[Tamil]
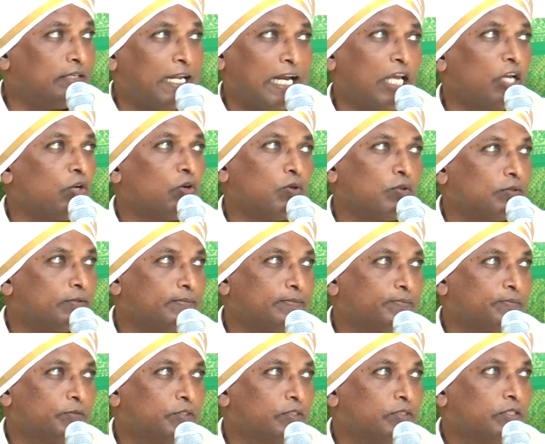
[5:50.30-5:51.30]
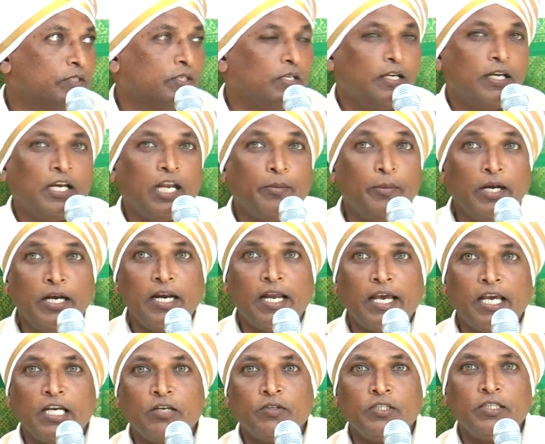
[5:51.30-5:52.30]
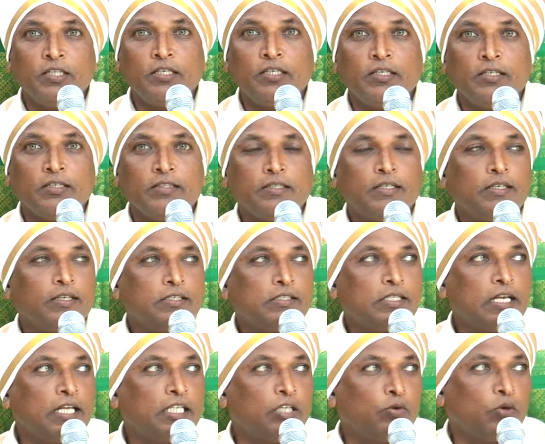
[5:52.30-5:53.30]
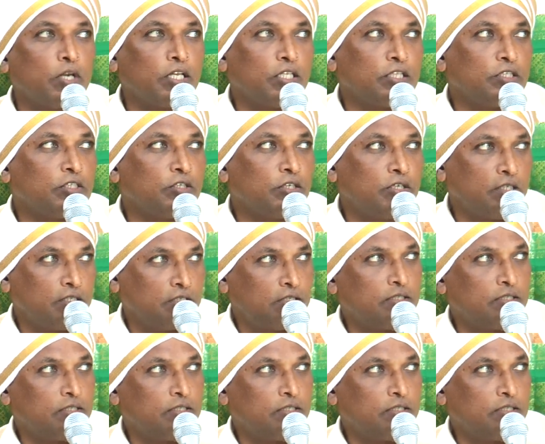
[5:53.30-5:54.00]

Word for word: நிலைக்கும் நபிகள் நாயகம் வந்து இஸ்லாத்தை உலகத்துக்கு